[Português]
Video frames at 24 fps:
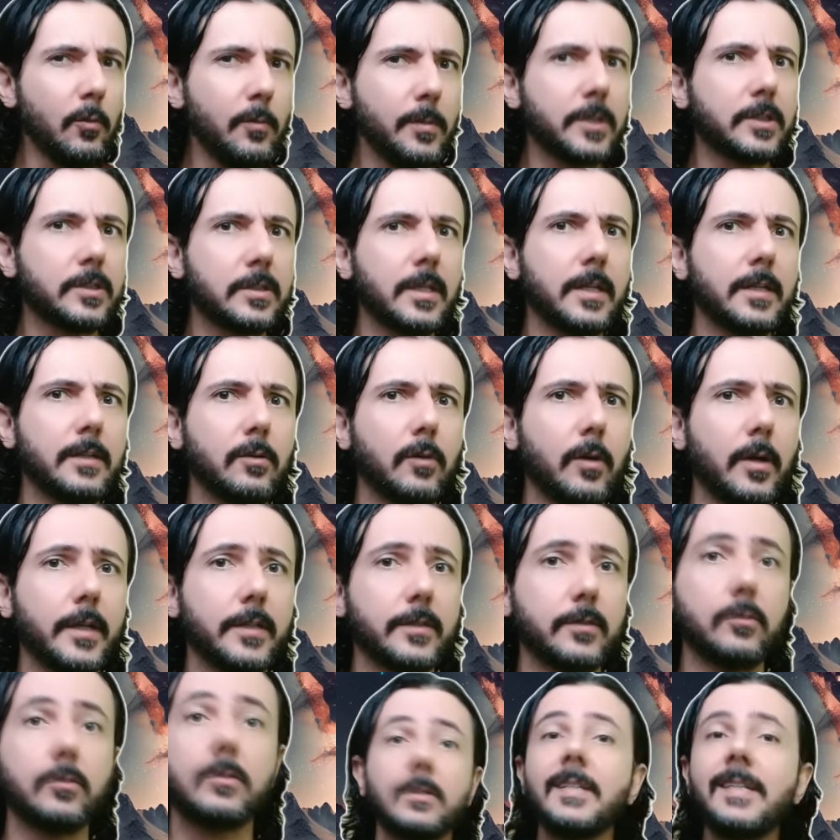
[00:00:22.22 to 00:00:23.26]

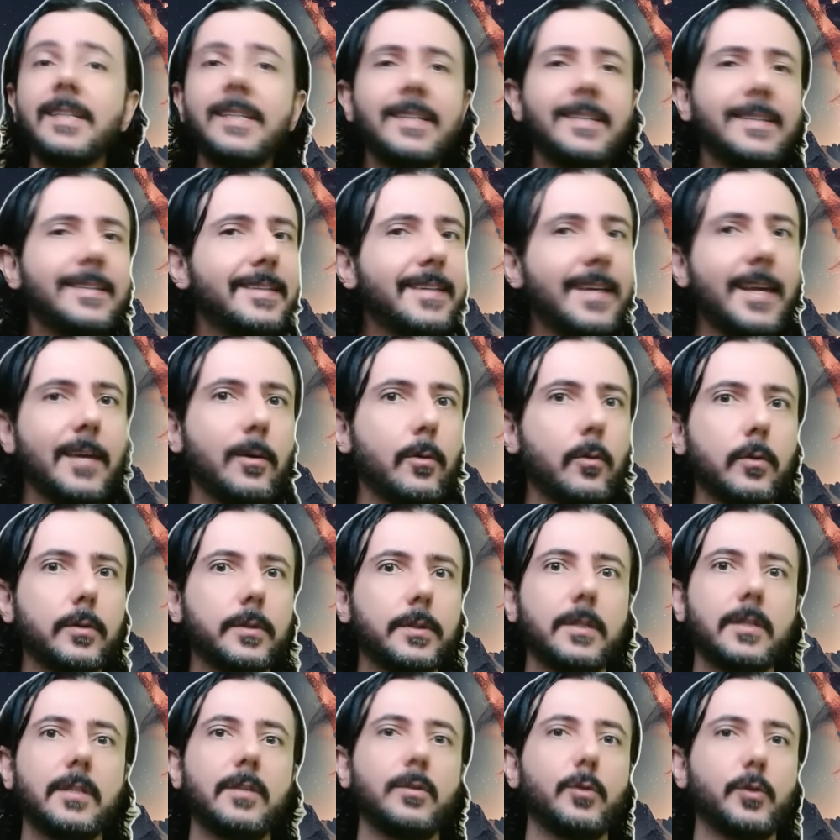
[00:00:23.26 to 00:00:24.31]
misteriosos que ninguém
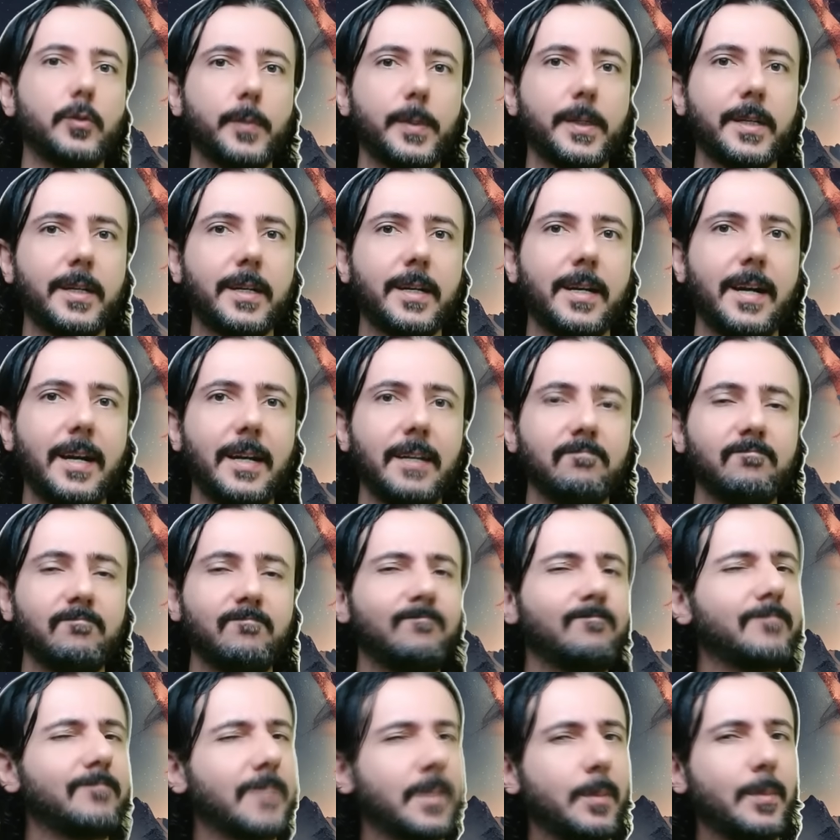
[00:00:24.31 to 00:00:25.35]
conseguiu explicar.
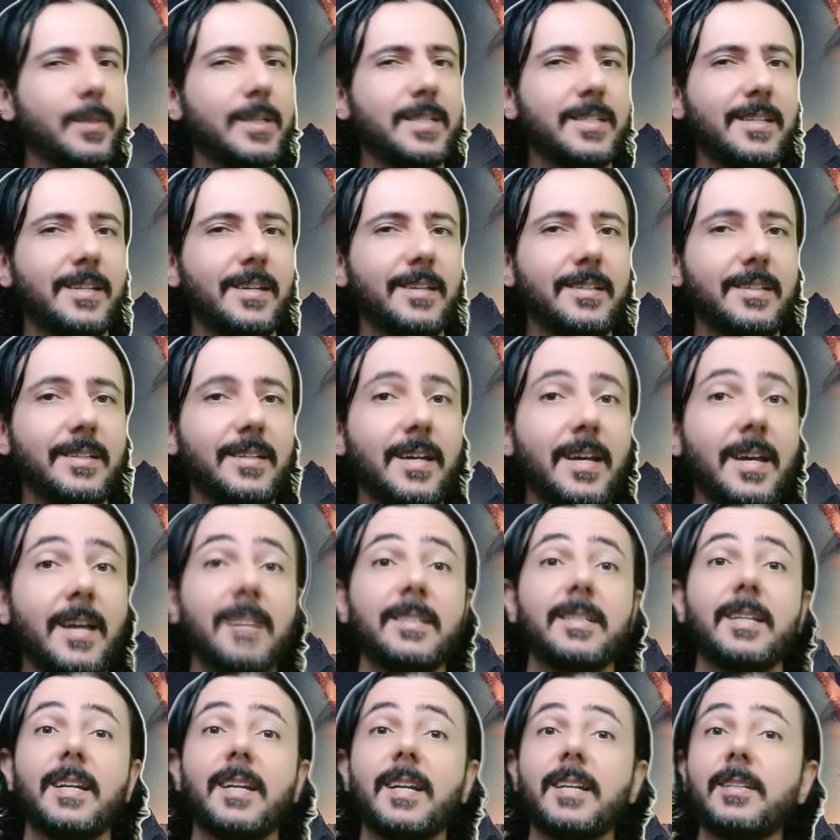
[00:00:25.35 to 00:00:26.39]
Mas e aí,
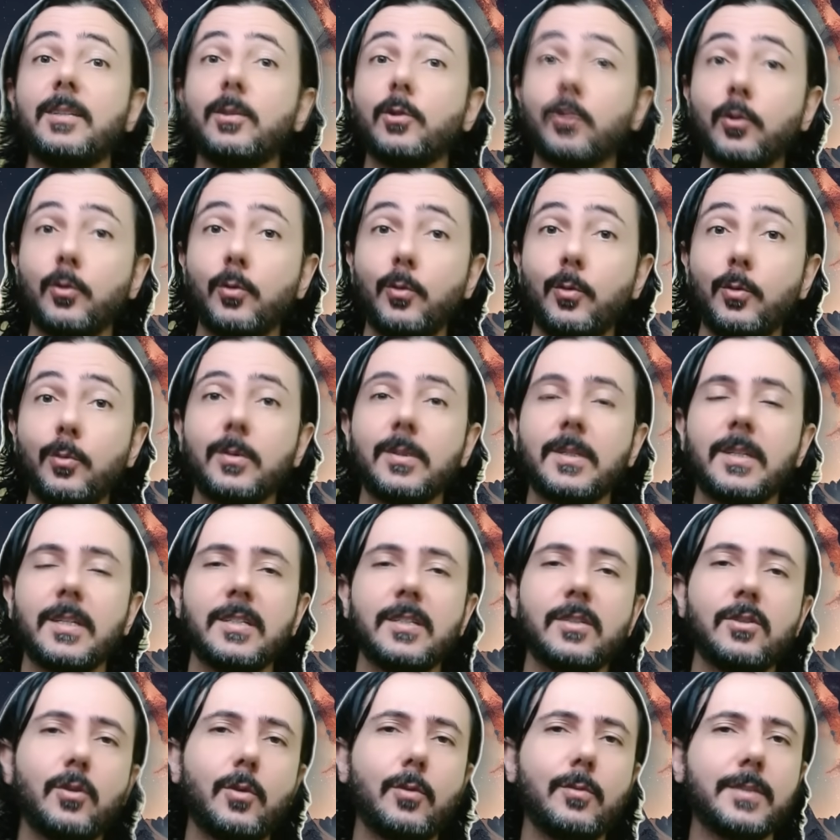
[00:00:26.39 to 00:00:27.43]
será que juntos a
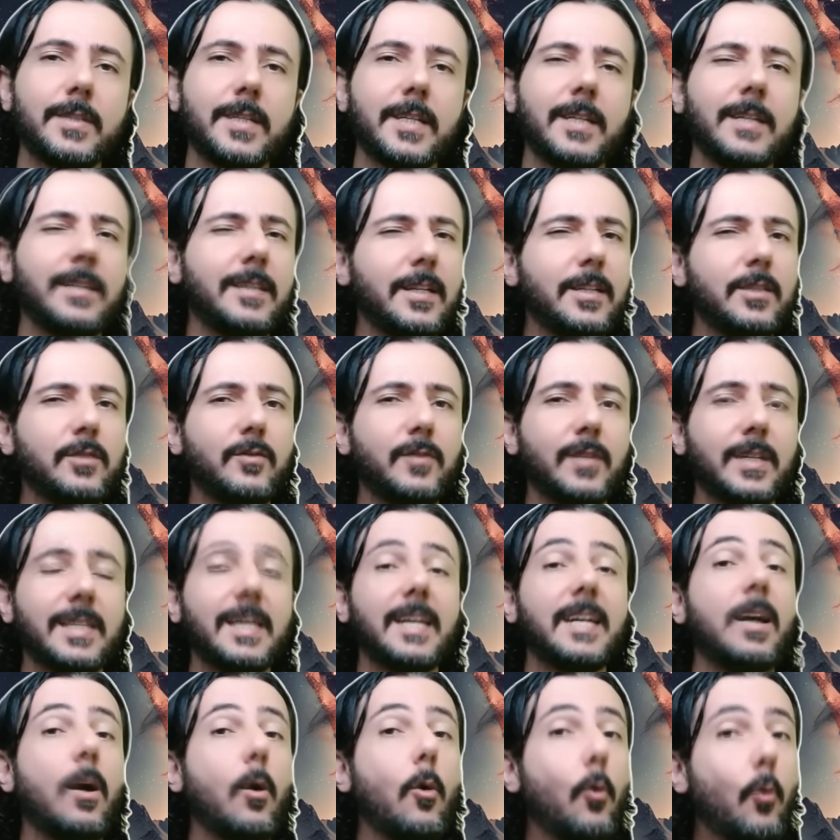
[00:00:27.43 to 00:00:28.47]
gente consegue
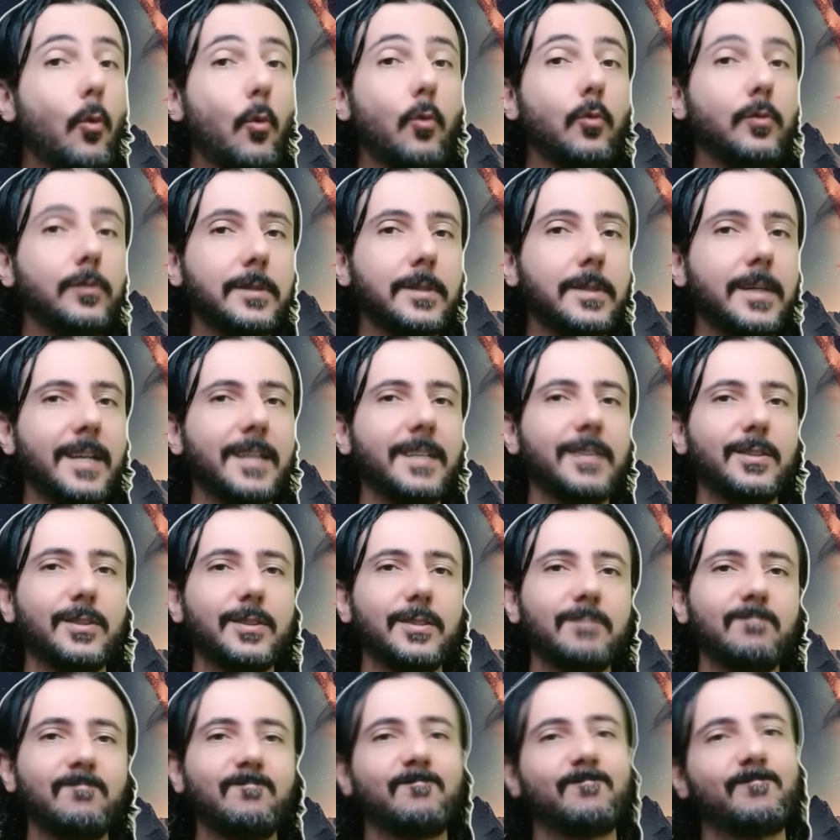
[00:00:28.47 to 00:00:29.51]
desvendar algum
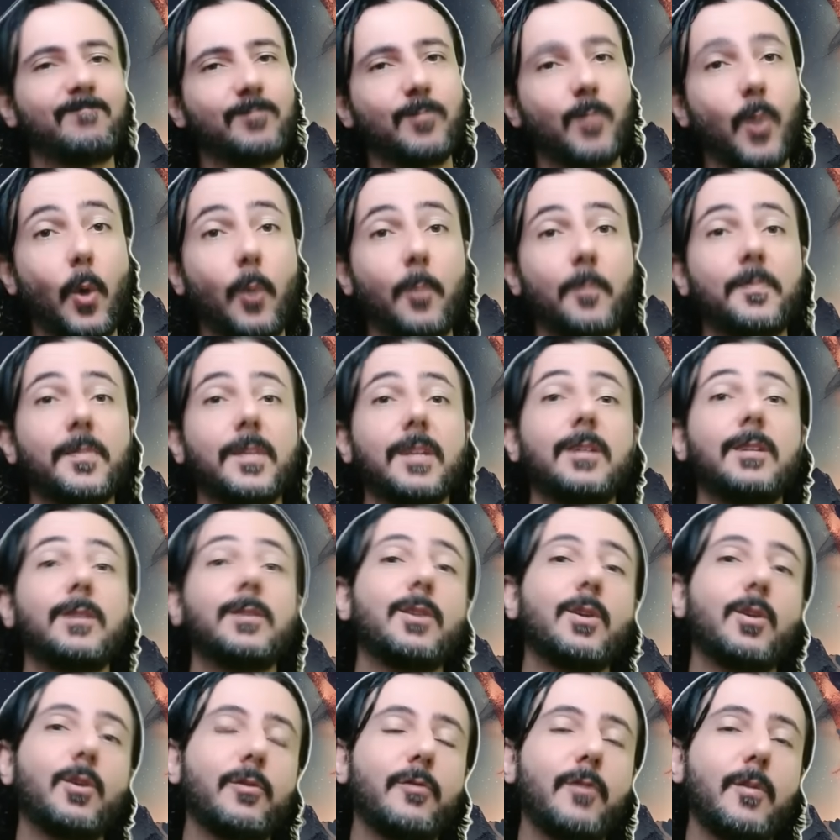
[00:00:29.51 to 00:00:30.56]
deles? Bom,
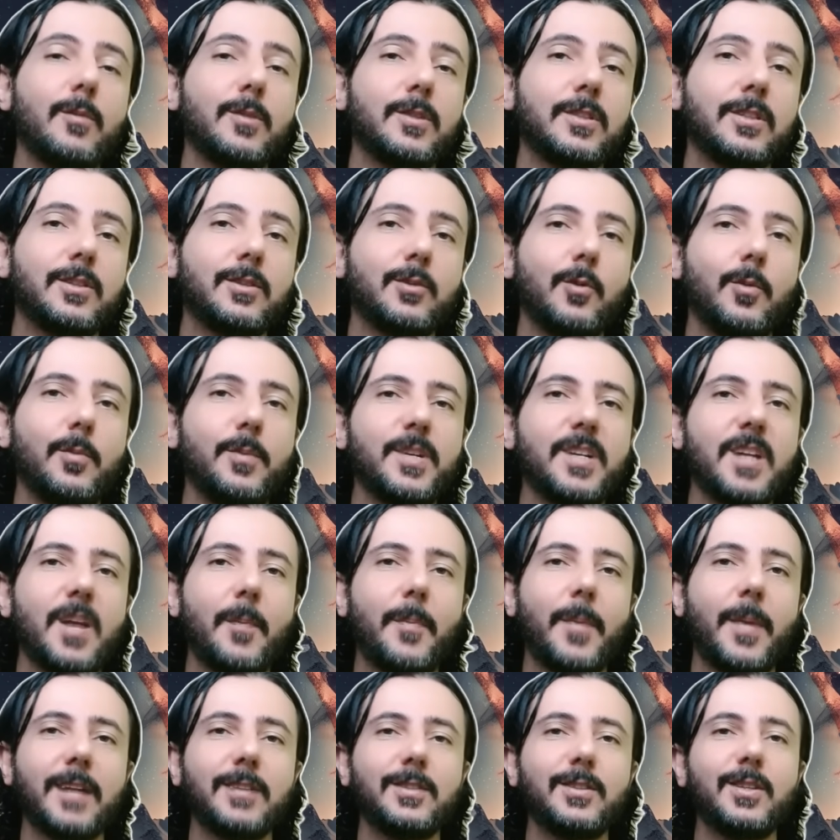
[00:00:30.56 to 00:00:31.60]
isso é o que vamos descobrir a
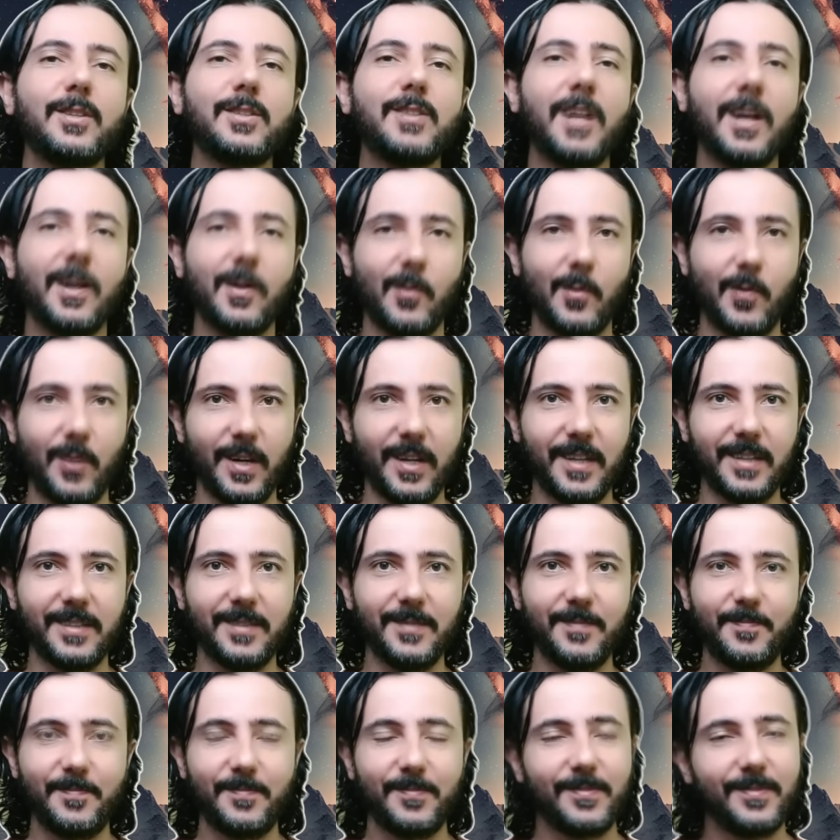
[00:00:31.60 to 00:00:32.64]
partir de agora.
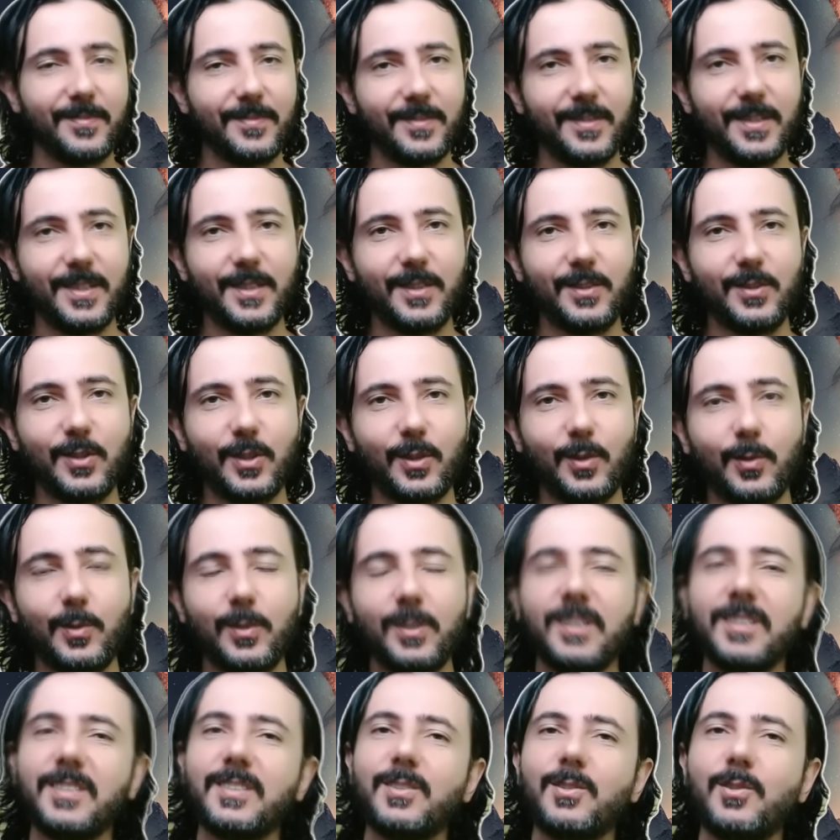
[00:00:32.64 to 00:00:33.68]
E dito
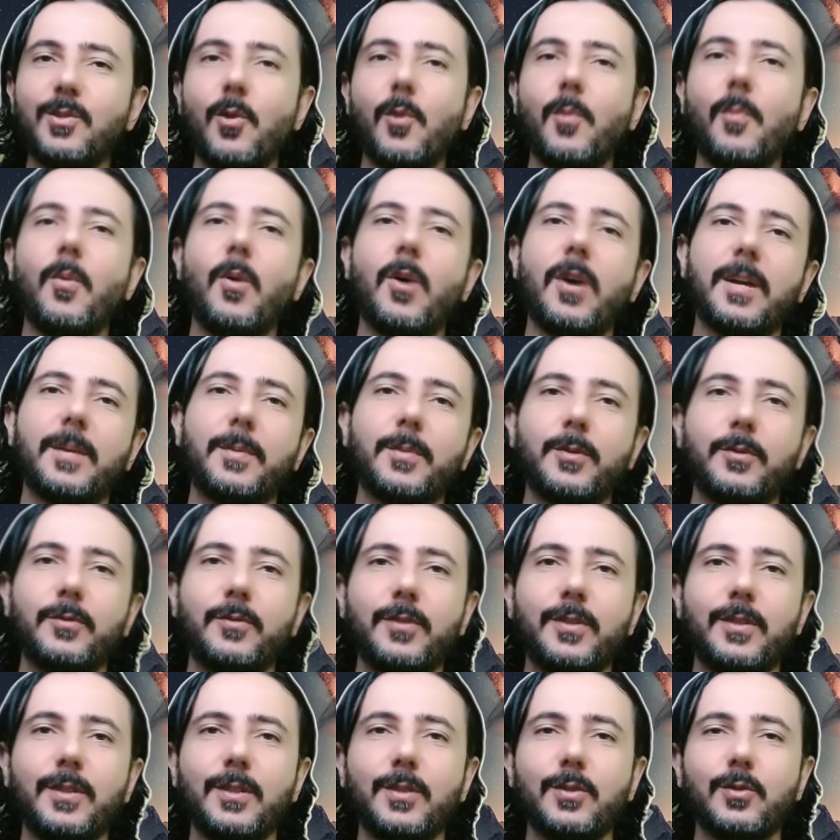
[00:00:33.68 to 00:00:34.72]
isso, bora pro
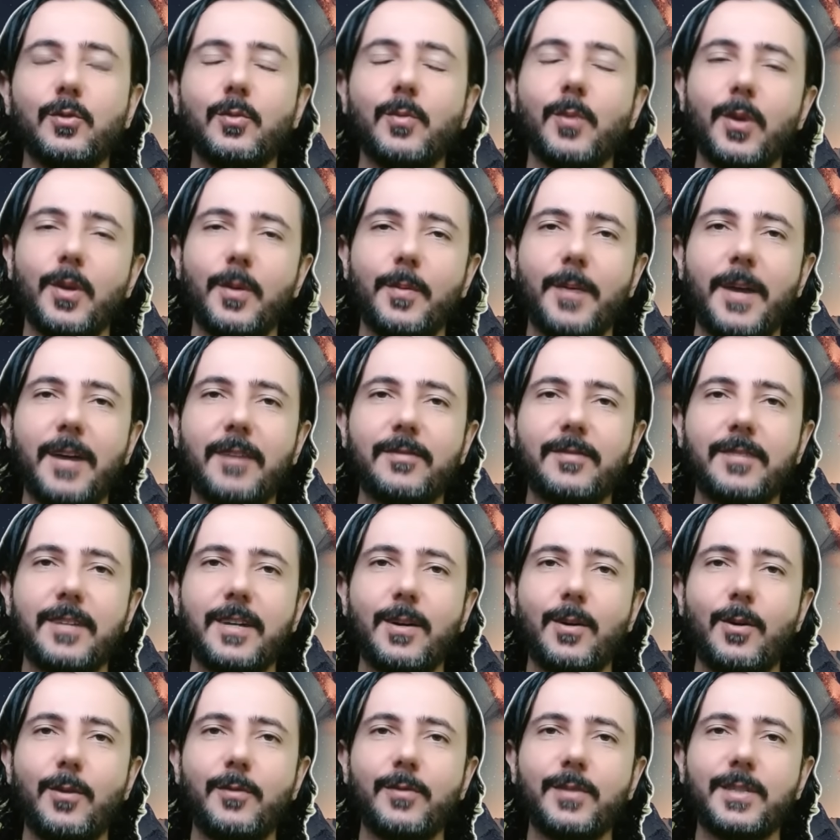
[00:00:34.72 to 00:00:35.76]
vídeo. Meu nome é
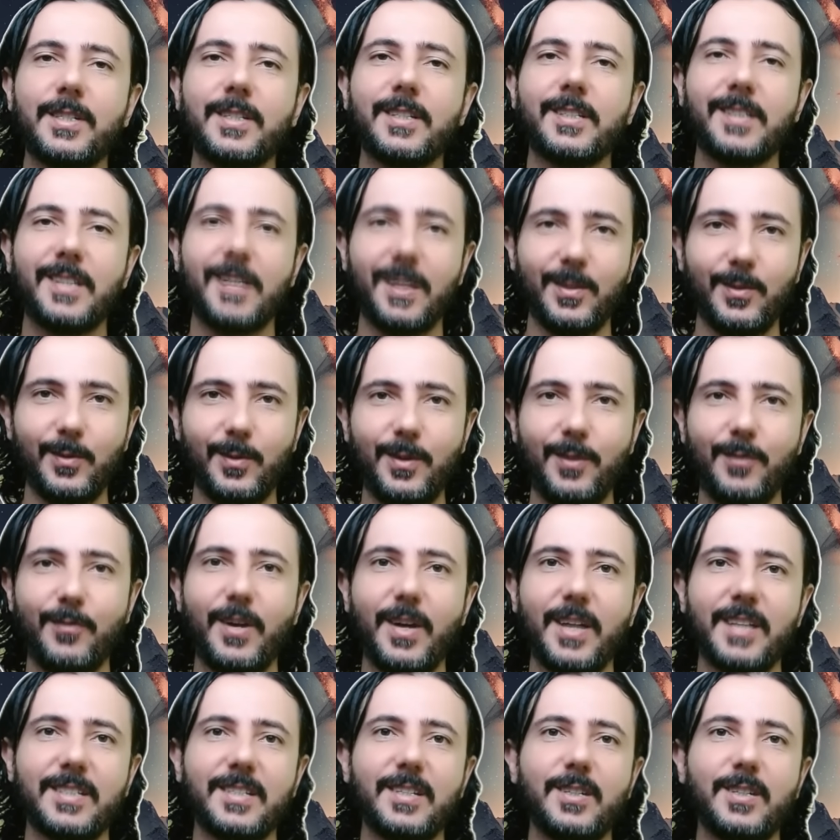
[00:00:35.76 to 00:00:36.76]
Rafael e você está no Universo